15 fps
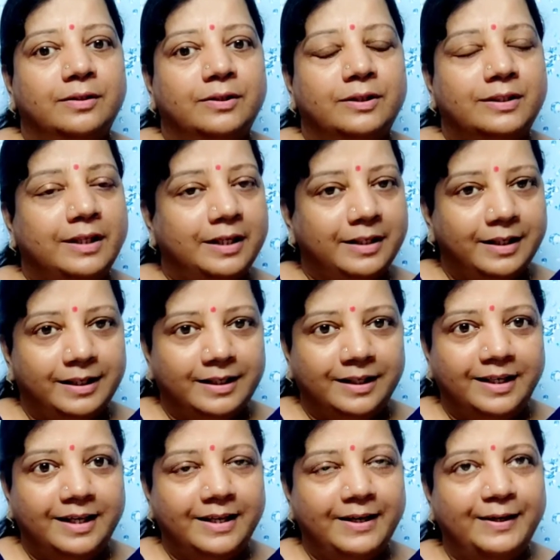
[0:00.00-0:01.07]
शेयर ये
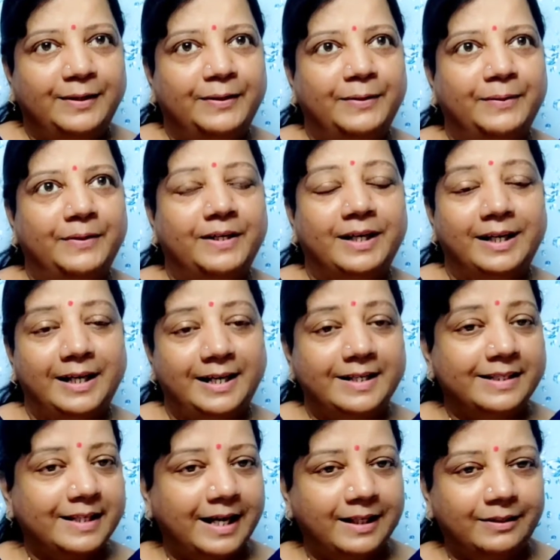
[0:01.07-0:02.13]
कि कल है
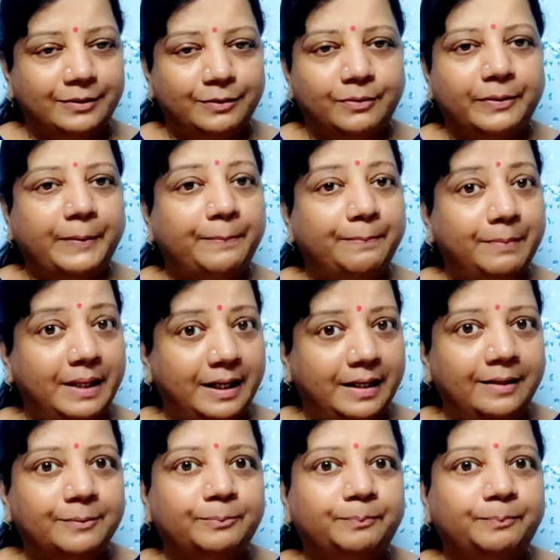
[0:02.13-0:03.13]
सात मई